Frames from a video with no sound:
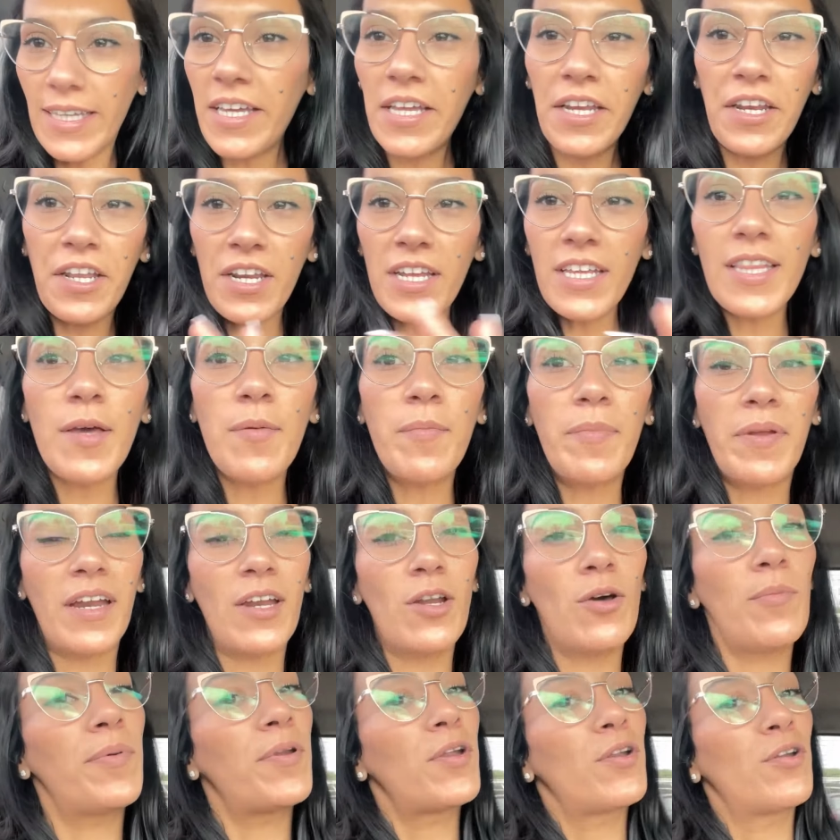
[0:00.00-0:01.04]
re
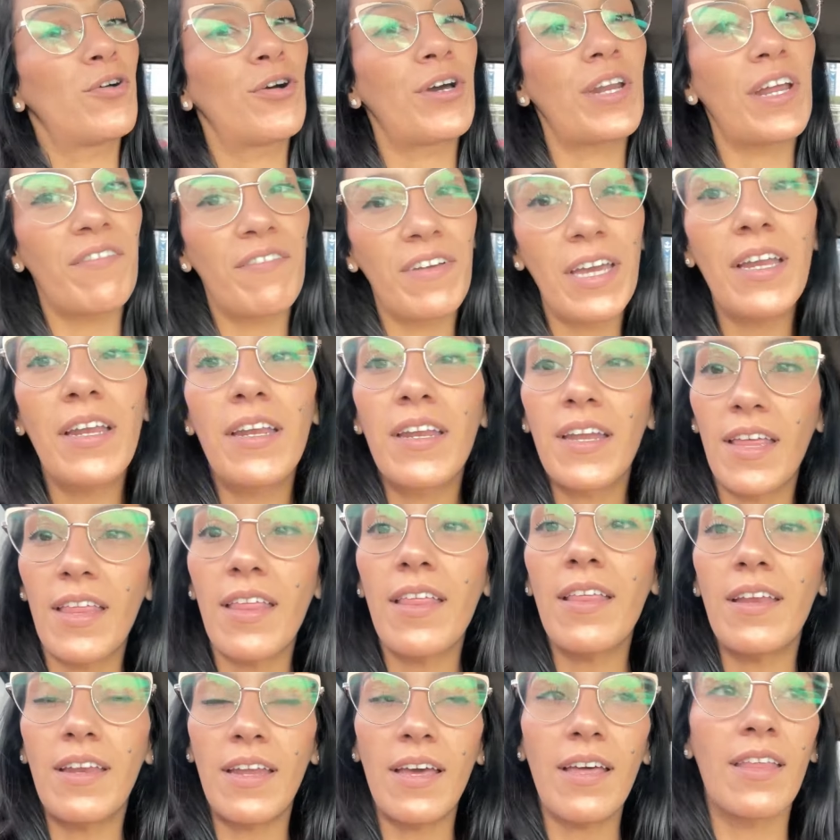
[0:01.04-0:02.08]
temprano, pero no grabé nada
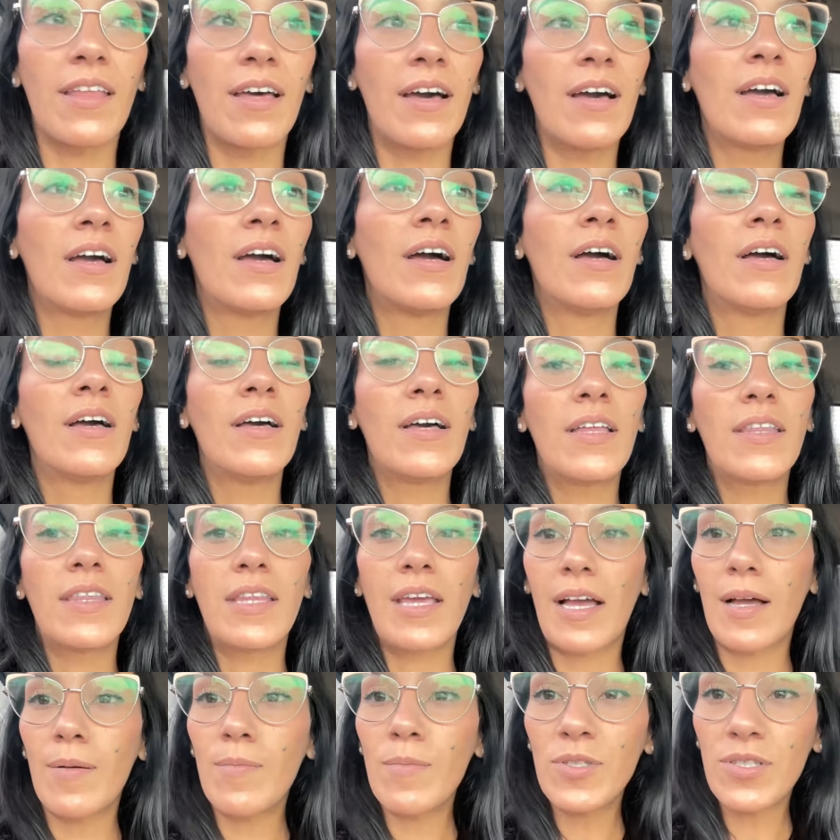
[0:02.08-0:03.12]
de nada.
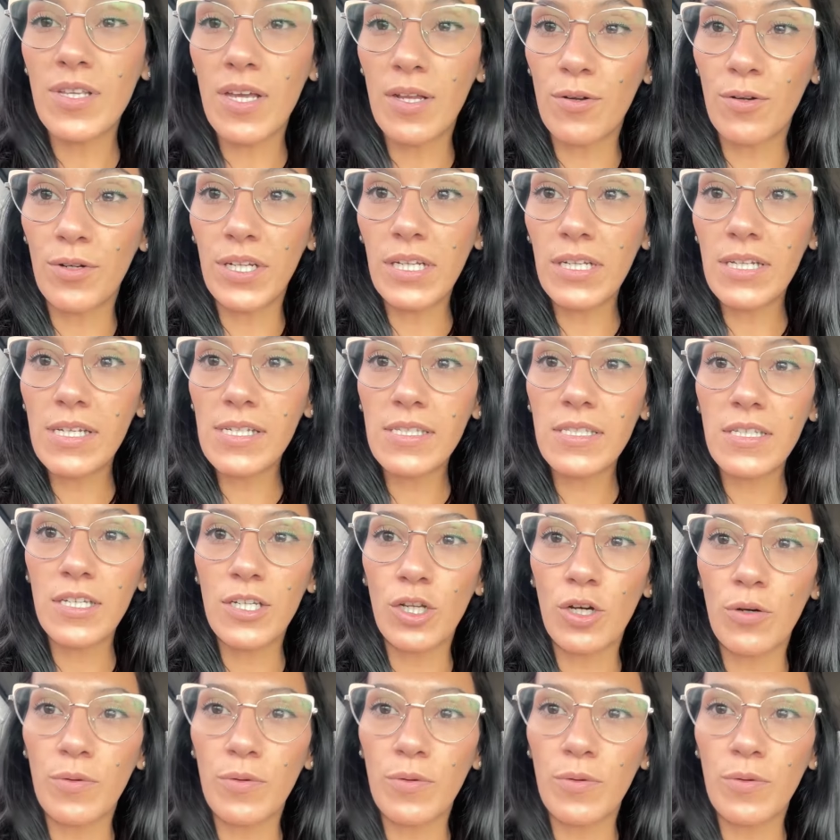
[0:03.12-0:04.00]
Dejamos a los nenes y nos